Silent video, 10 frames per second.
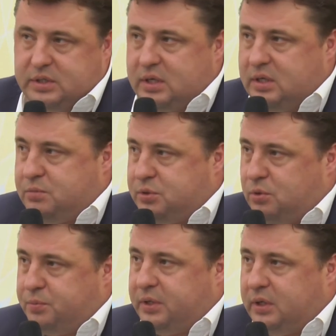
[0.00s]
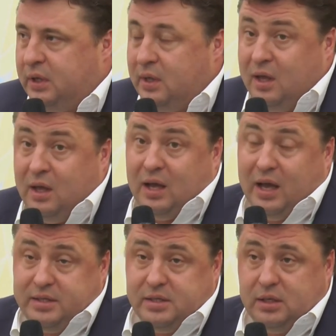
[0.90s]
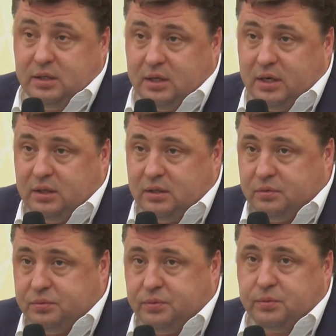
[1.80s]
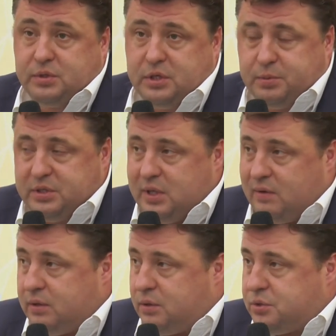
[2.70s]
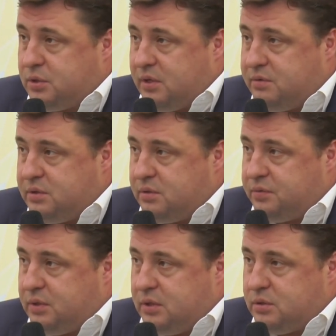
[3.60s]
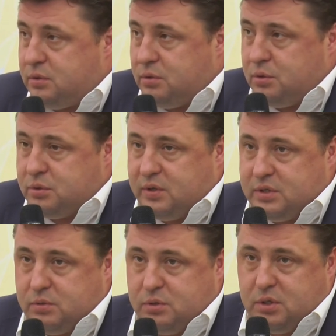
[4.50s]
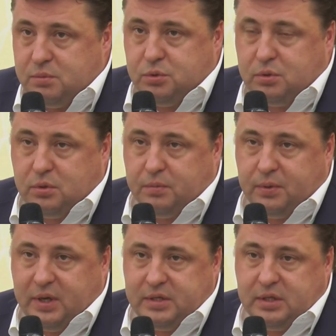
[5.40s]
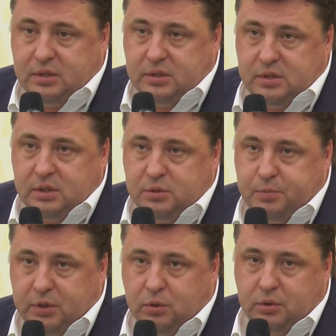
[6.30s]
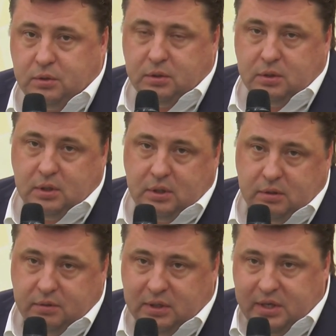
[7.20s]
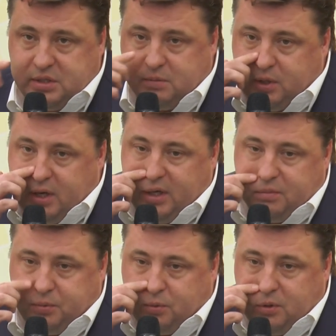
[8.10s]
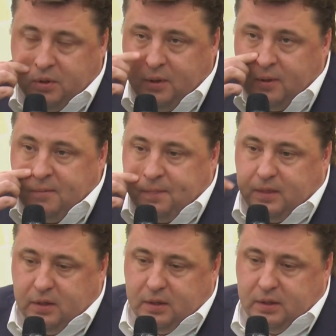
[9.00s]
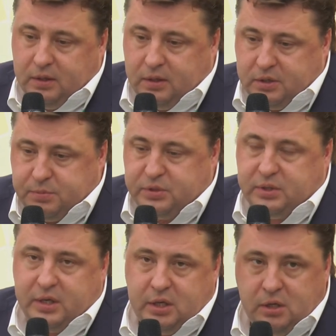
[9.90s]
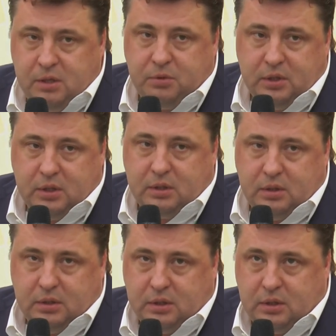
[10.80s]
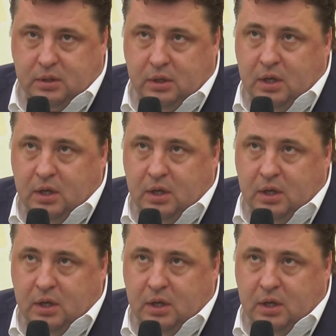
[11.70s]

с одним из крупных IT-интеграторов, он здесь представлен тоже на выставке историю, связанную с тем, что хотят сделать пилот э, в Алтайском крае по э, распространению именно э,